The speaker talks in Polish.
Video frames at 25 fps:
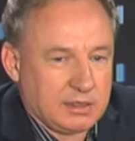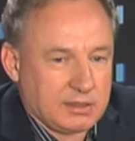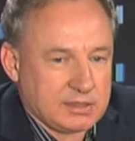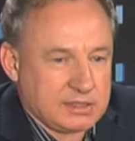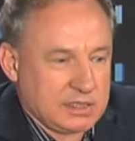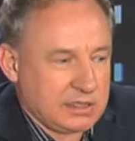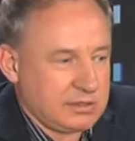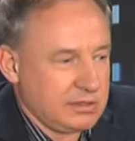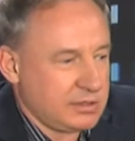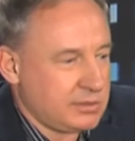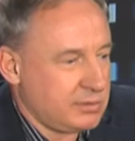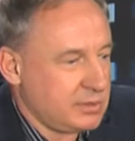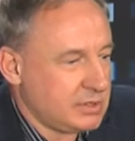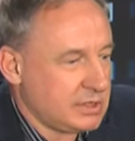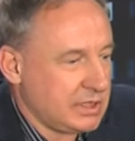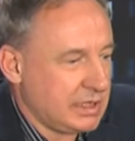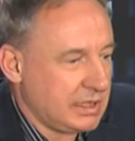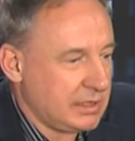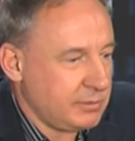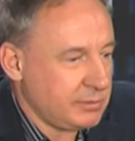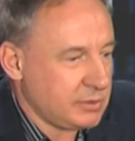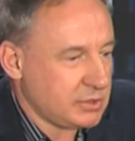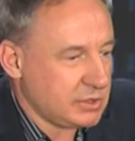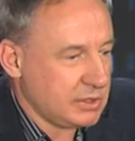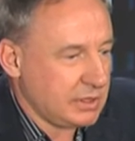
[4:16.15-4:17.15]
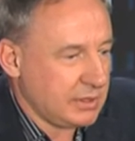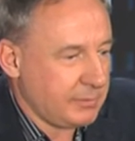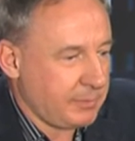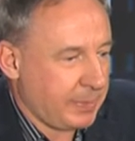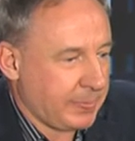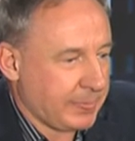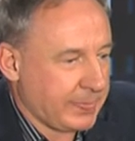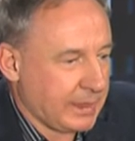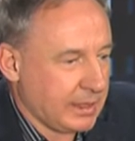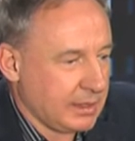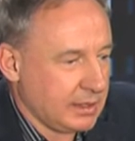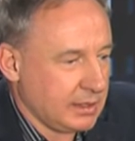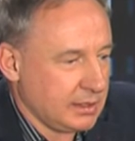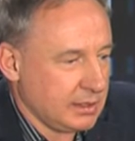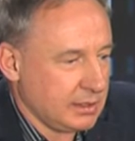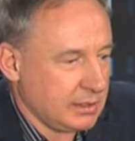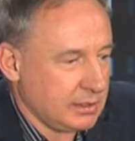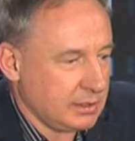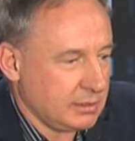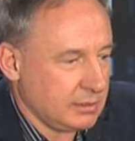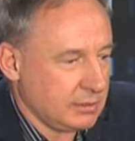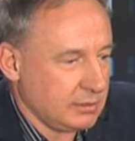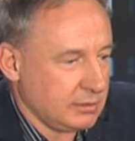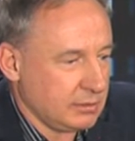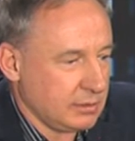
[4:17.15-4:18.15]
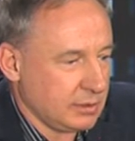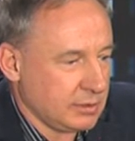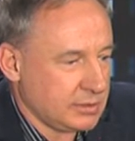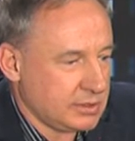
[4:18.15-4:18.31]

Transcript: E, ostatnio słyszałem, że e,